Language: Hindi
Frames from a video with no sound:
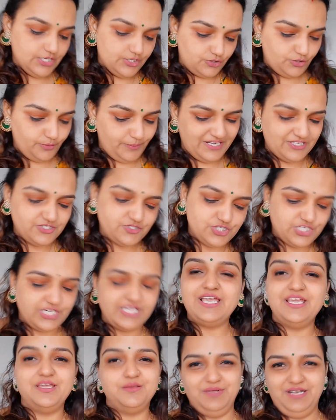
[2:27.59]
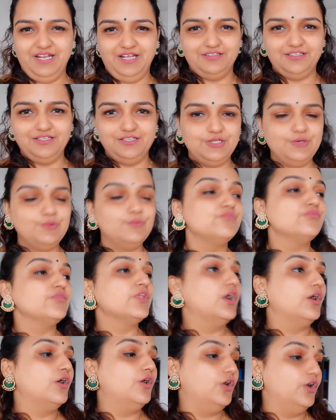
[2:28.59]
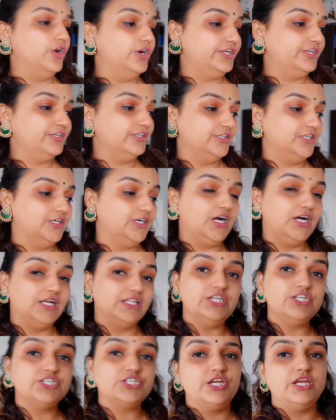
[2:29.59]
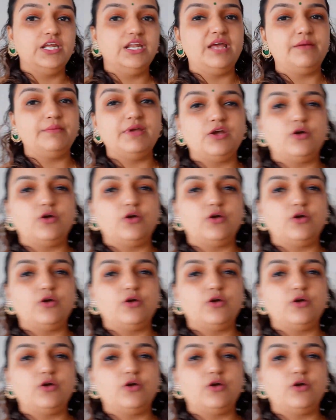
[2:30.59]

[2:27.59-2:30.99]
तो मैंने सोचा यहीं बना देती हूँ और अधिशी ने भी